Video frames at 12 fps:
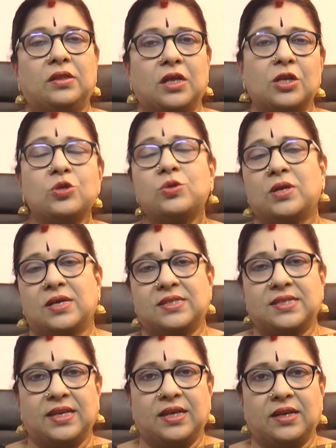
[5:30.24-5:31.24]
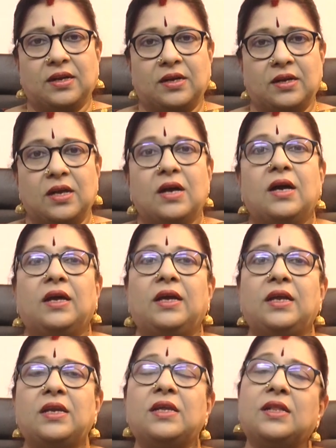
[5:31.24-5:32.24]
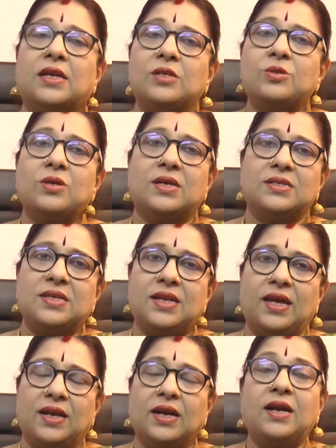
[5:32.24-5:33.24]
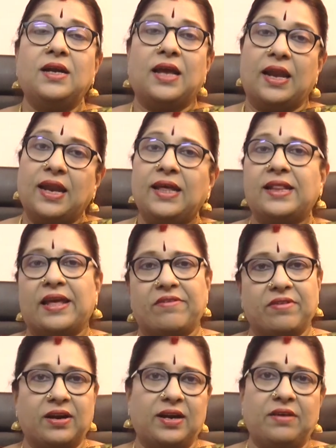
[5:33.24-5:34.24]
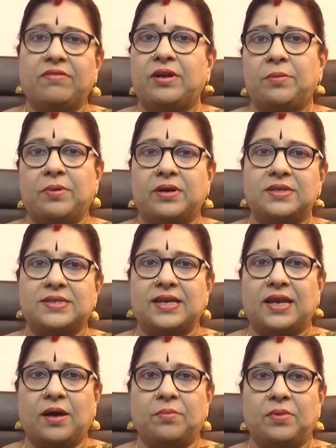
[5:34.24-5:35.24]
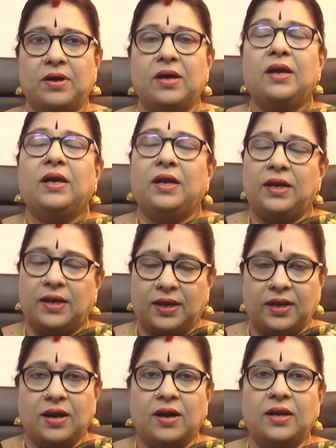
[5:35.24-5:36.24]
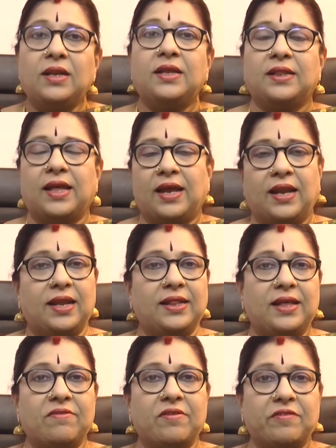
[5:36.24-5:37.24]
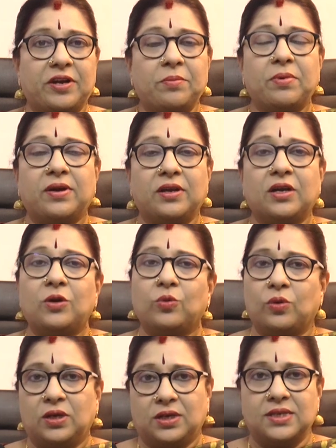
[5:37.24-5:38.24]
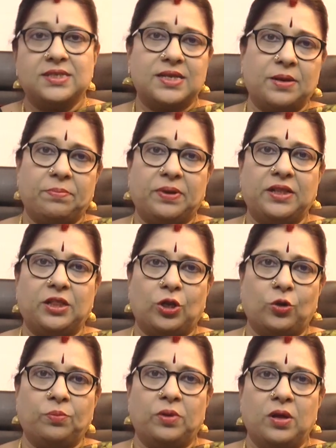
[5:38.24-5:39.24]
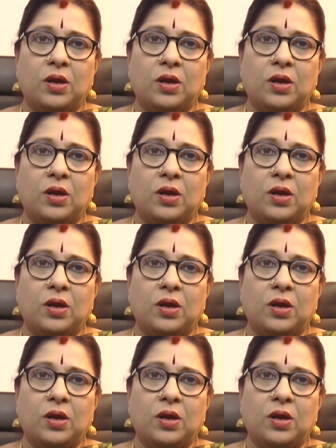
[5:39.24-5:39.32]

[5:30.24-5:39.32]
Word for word: தனுசு ராசி நேயர்கள் இன்று தனுசு ராசி நேயர்கள் எல்லை தெய்வங்களை வழிபாடு செய்யலாம் இன்றைய நாளில் இந்த எல்லை தெய்வ வழிபாடுகள் உங்களுக்கு சிறப்பை தரும்